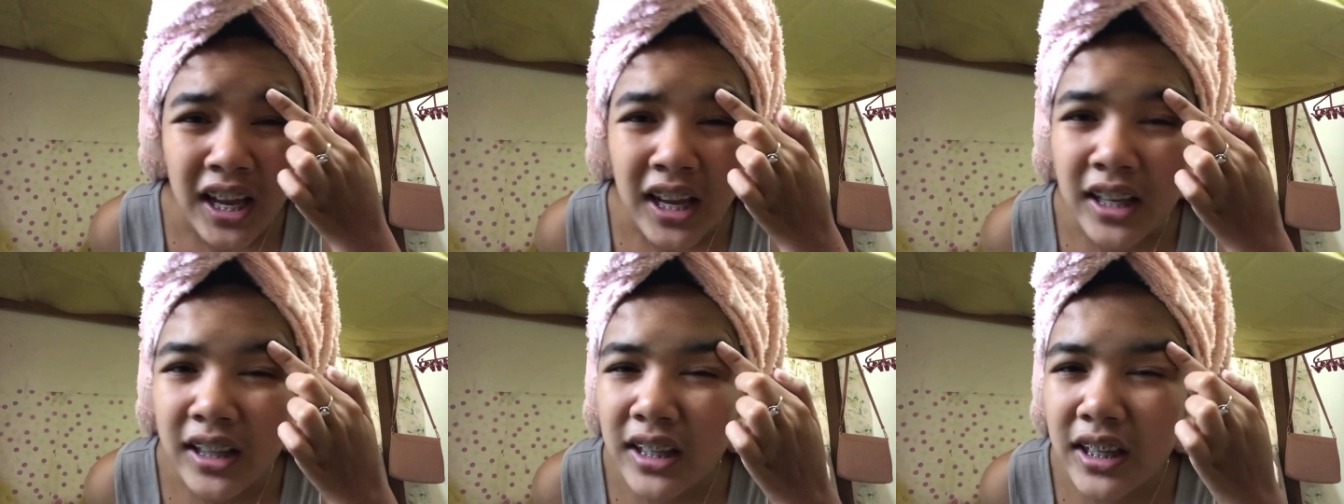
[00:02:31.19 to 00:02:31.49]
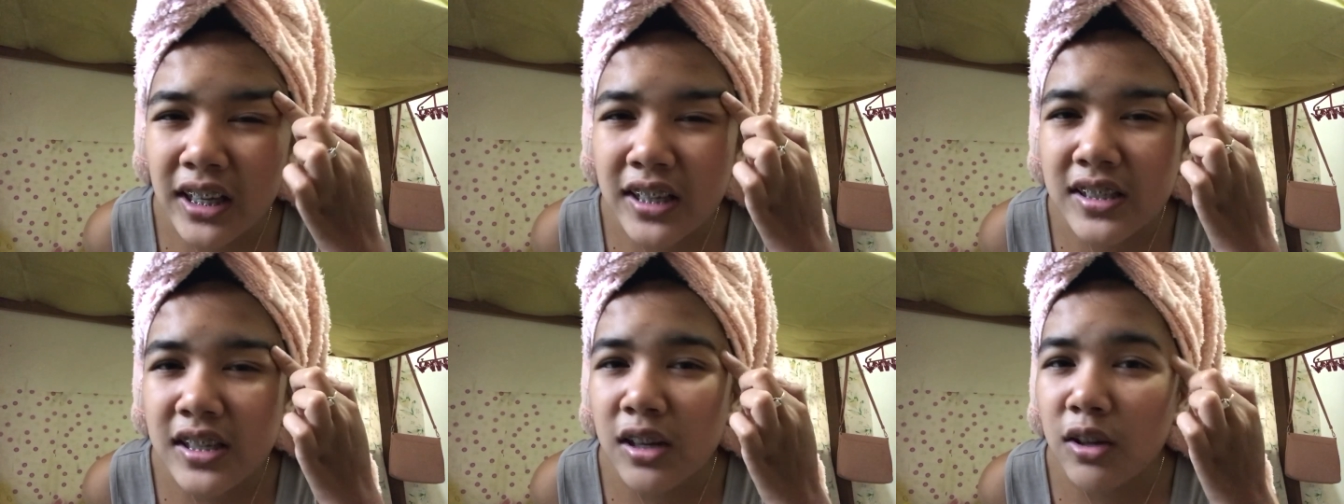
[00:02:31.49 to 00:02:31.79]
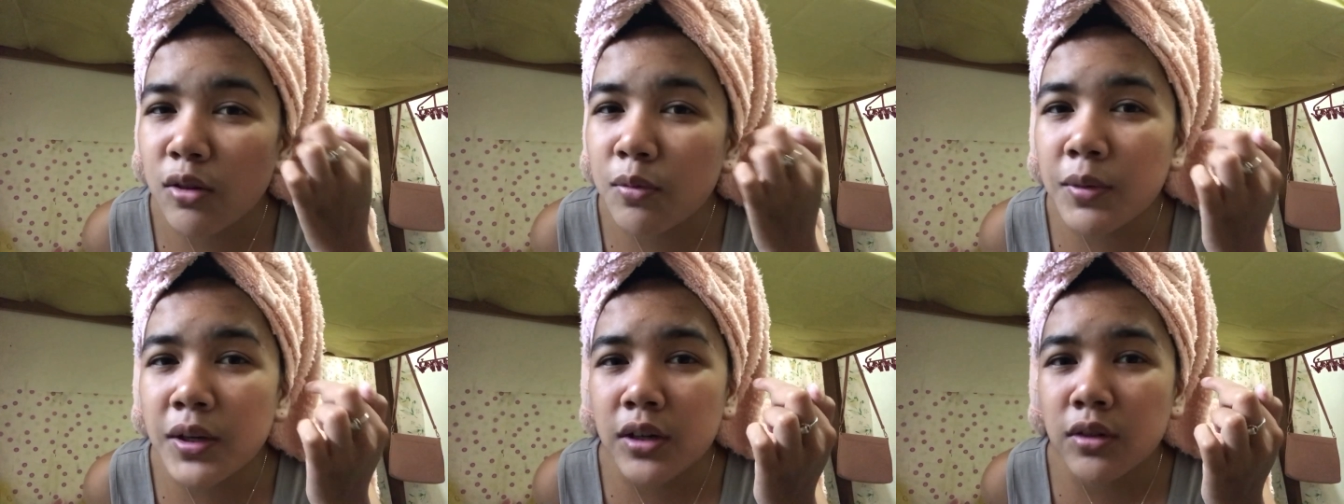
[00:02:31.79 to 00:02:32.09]
Hindi kasi
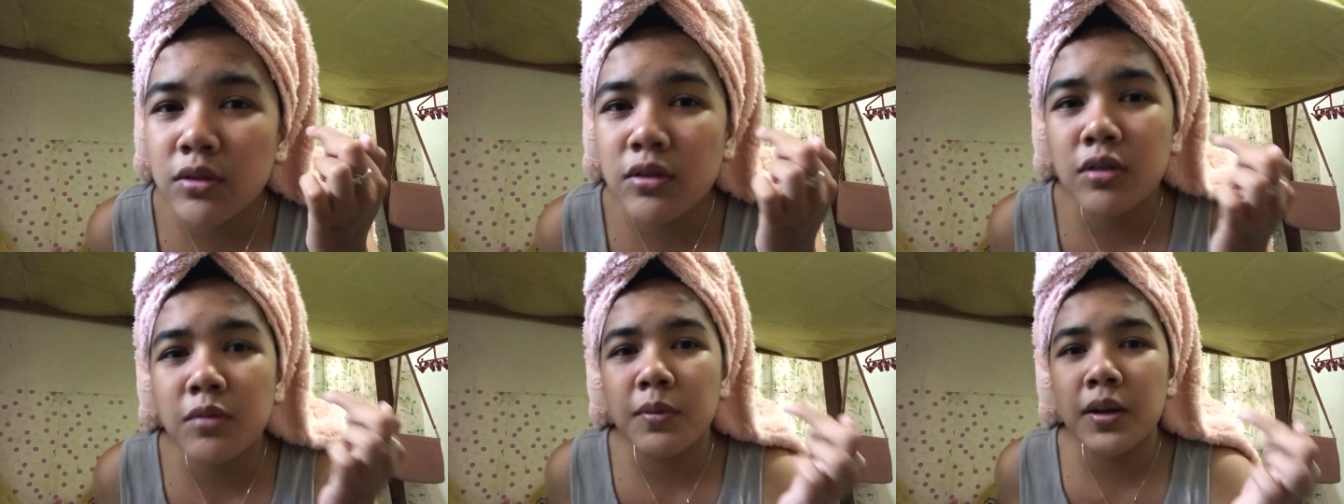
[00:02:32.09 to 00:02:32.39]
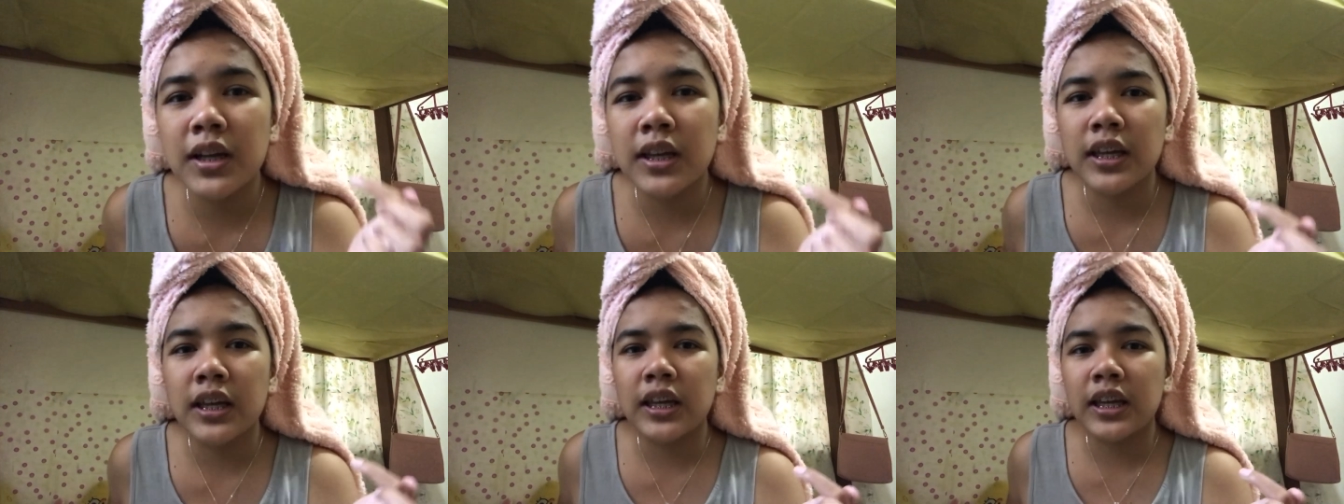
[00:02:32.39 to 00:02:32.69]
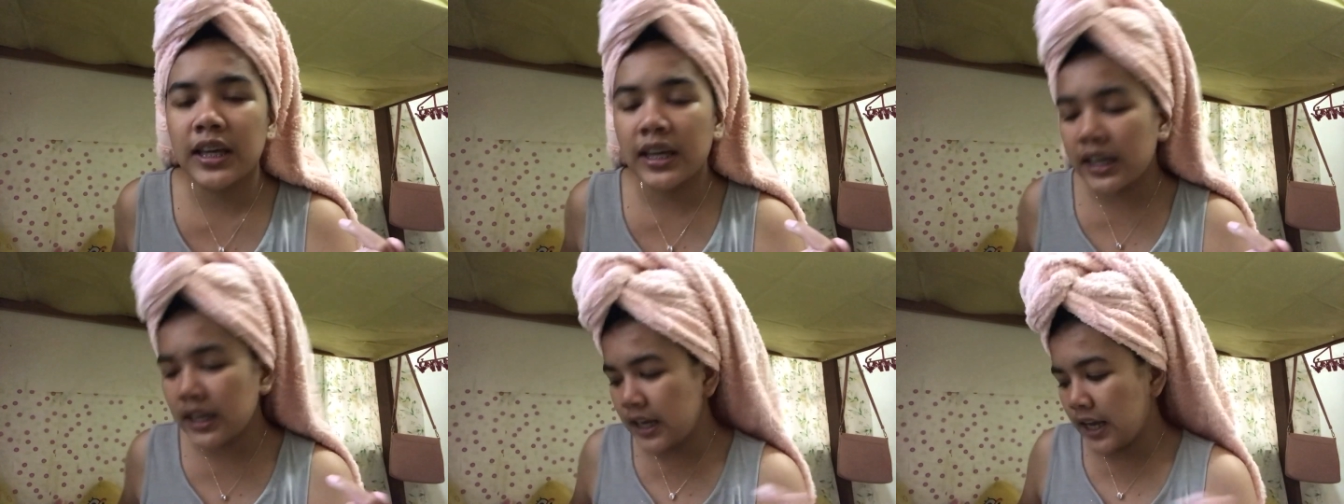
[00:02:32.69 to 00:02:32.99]
ako marunong
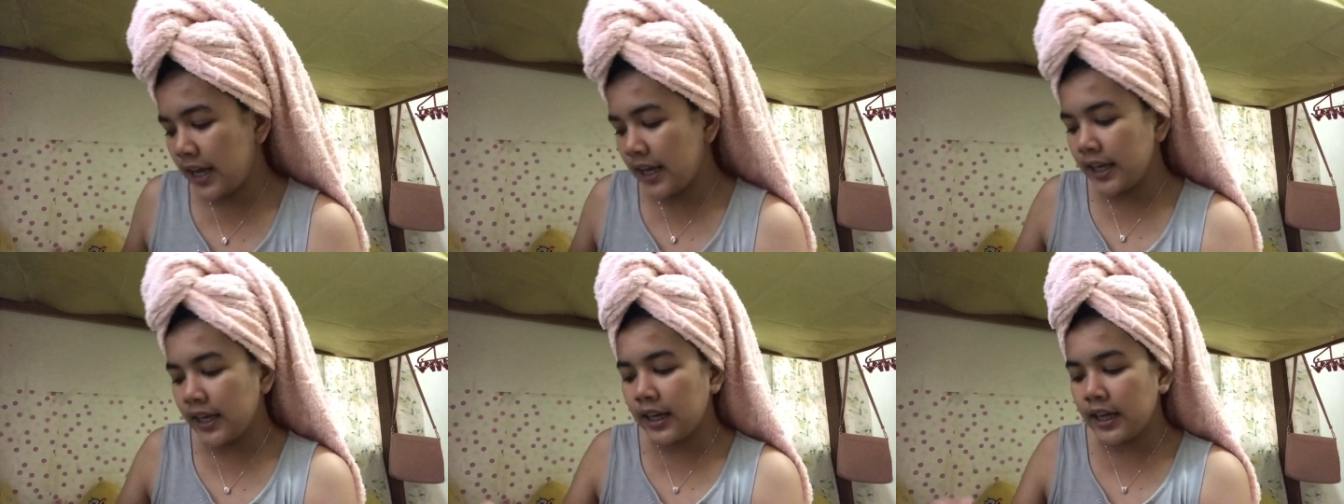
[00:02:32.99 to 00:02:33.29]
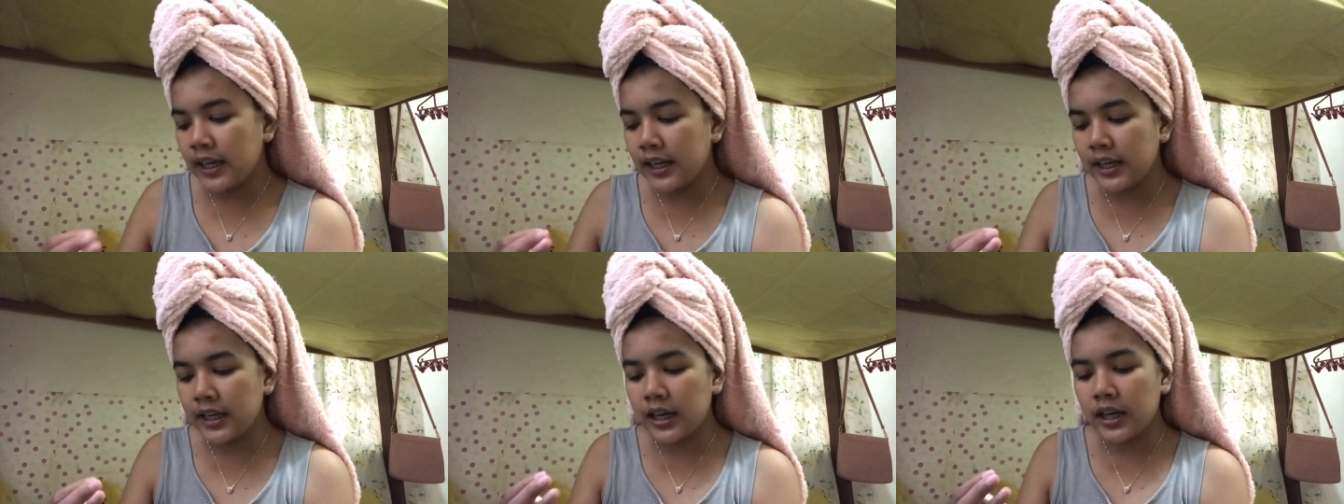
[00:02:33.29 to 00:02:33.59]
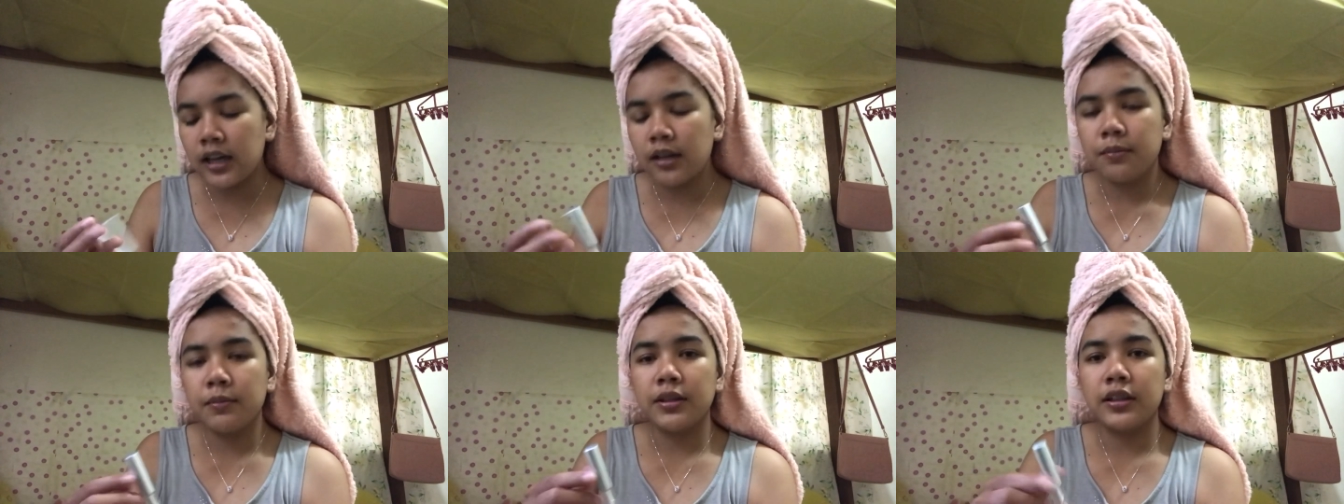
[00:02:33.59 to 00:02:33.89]
mag-kilay, kaya
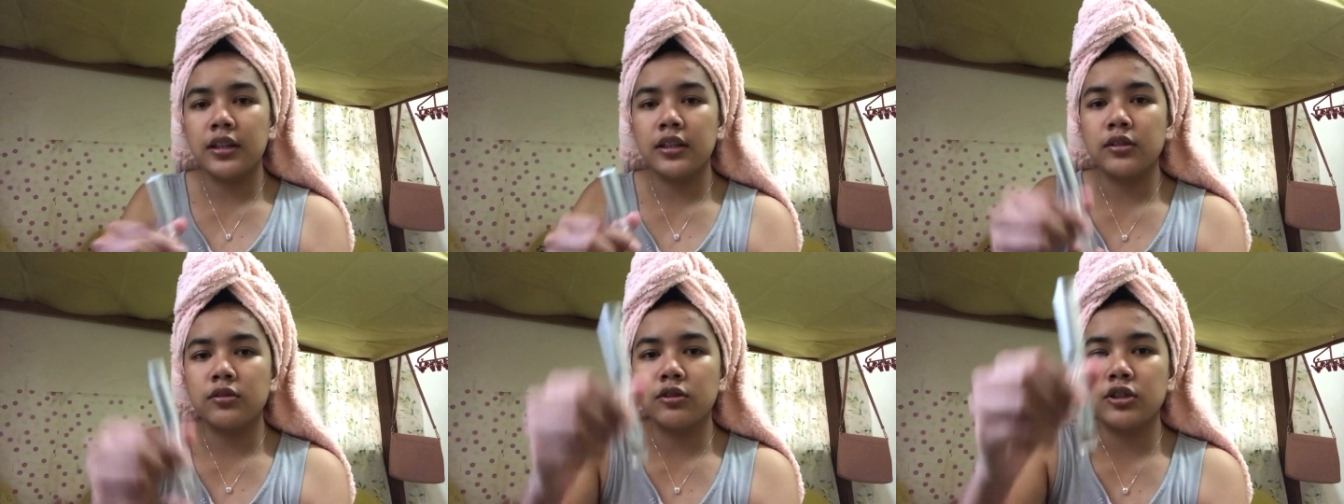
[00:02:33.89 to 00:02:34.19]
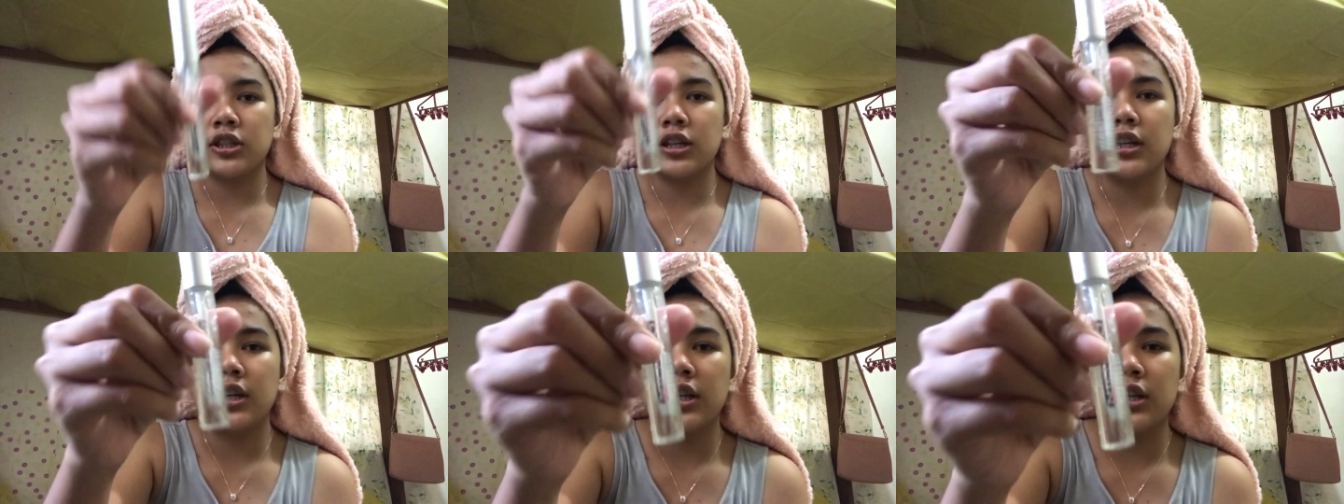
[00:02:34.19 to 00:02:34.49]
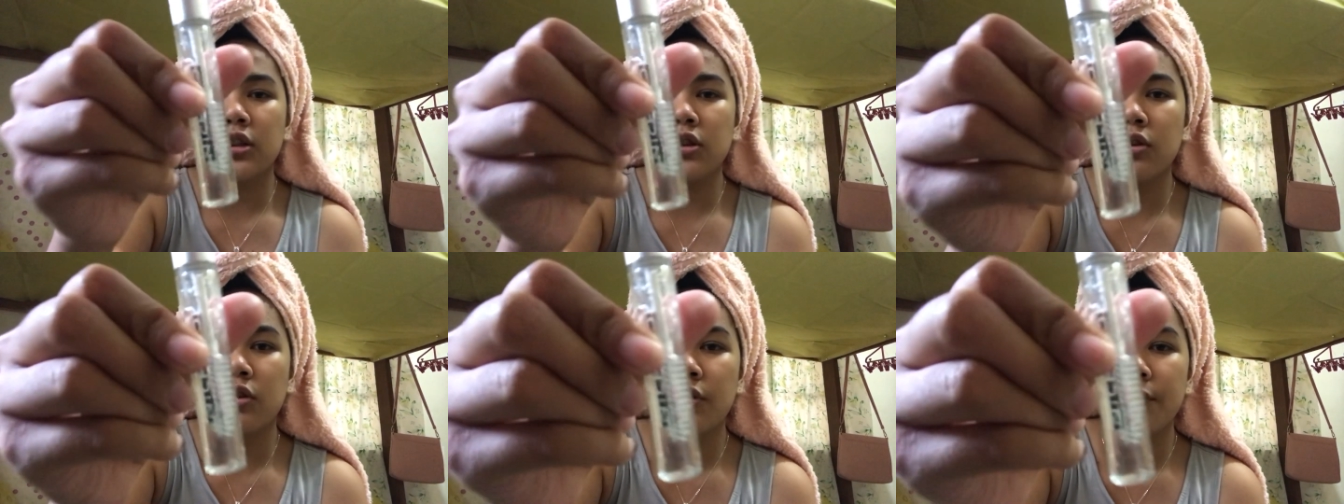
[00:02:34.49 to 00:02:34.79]
ginagamitan ko siya
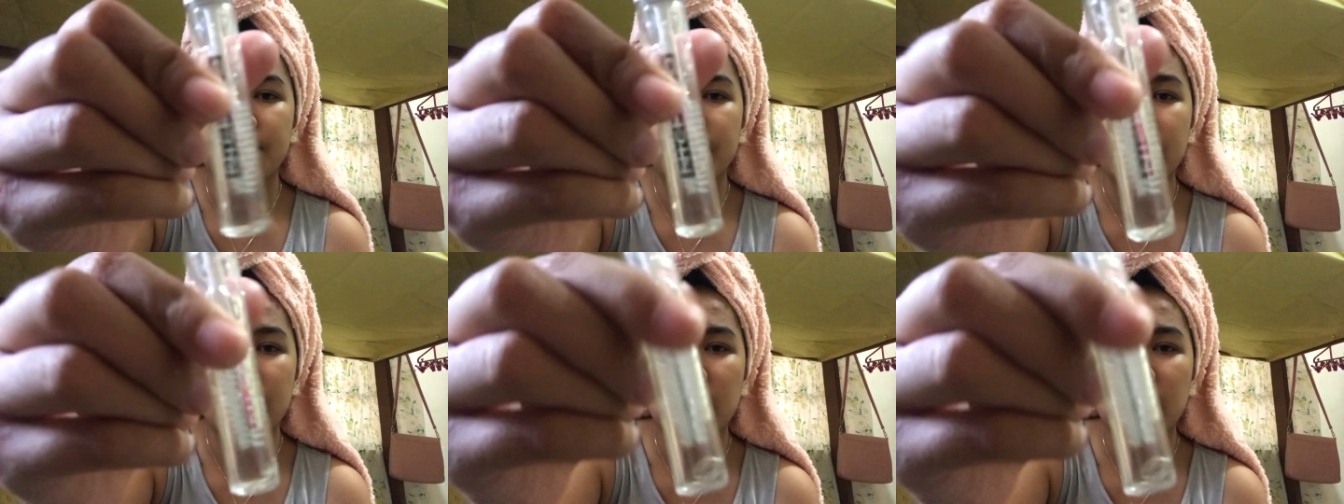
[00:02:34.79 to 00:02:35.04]
nito.